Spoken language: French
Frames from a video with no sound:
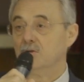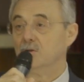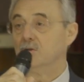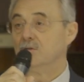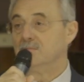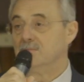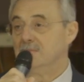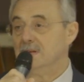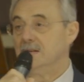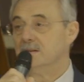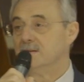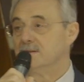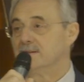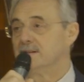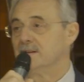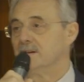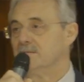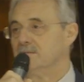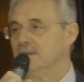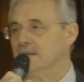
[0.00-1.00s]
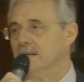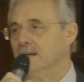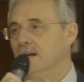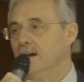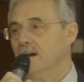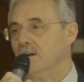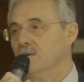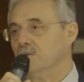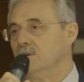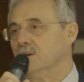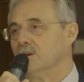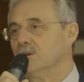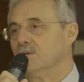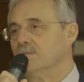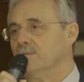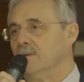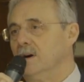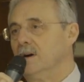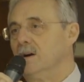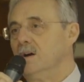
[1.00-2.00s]
dont 1100 milliards
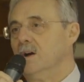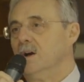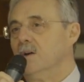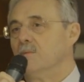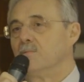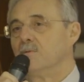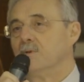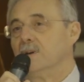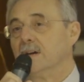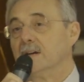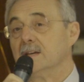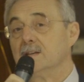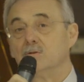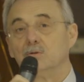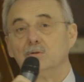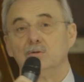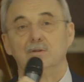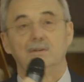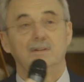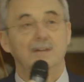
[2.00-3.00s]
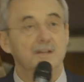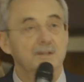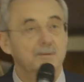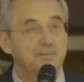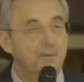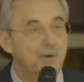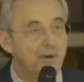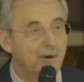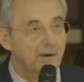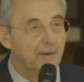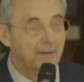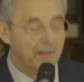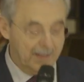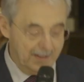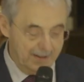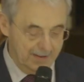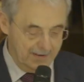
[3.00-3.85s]
uniquement pour les réseaux de transport.